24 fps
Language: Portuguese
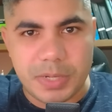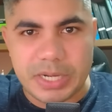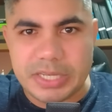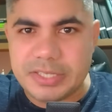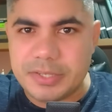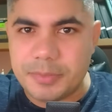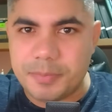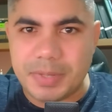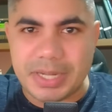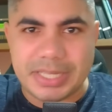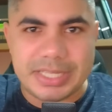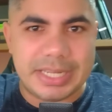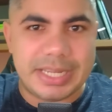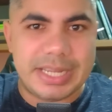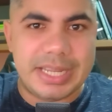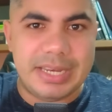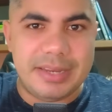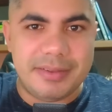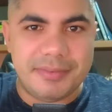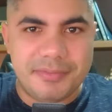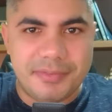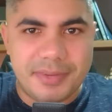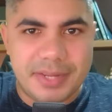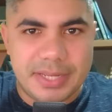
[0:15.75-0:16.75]
participar
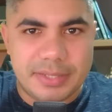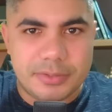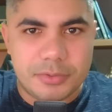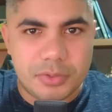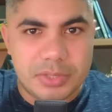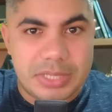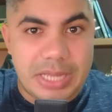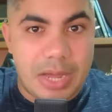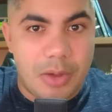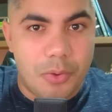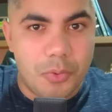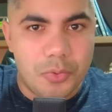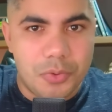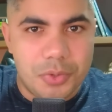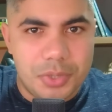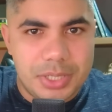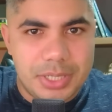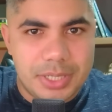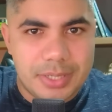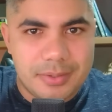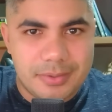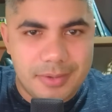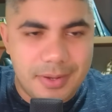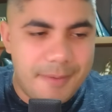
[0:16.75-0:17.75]
daquele evento da
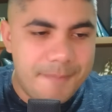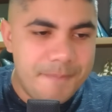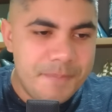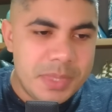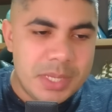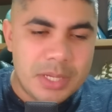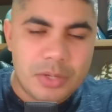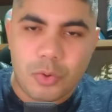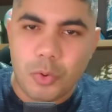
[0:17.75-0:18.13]
Uni, né?